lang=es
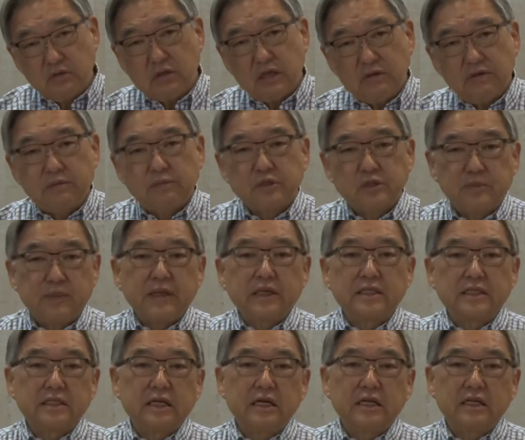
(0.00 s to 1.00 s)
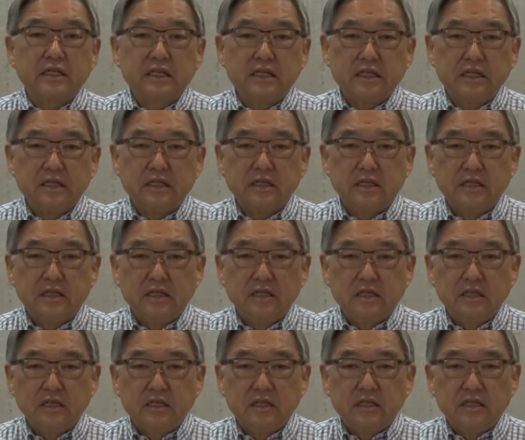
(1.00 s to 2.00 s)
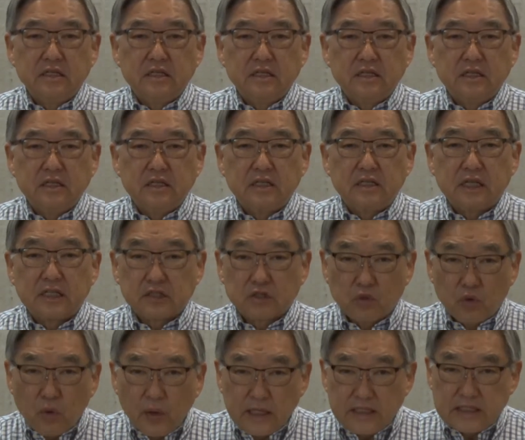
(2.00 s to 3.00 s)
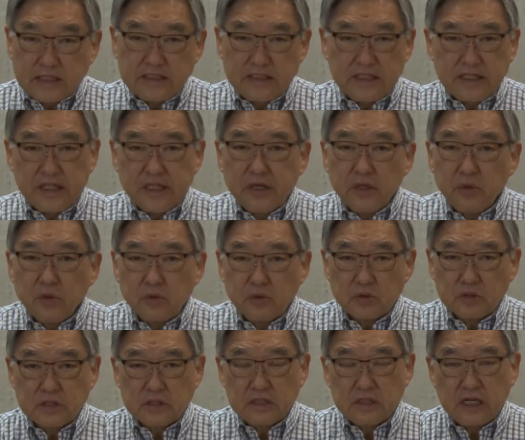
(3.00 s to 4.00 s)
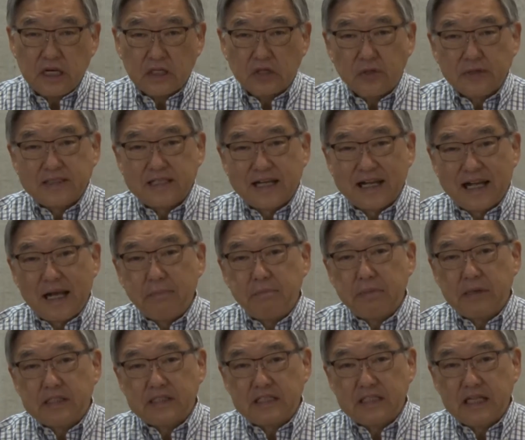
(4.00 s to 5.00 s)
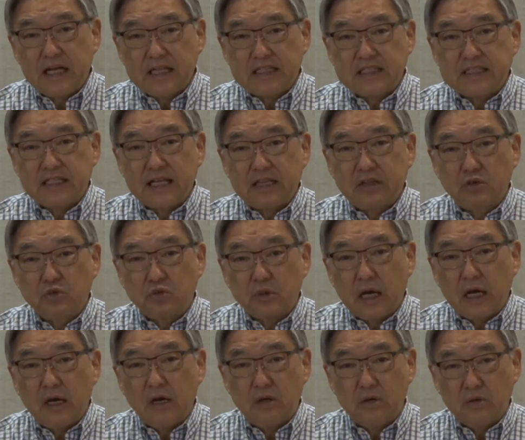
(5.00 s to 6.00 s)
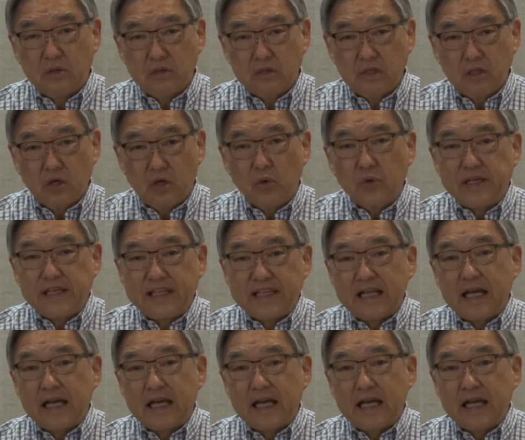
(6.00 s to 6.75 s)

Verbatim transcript: Humanamente hablante, por causa de las cosas humanas, podemos ser muy capaces, pero nosotros no debemos pensar que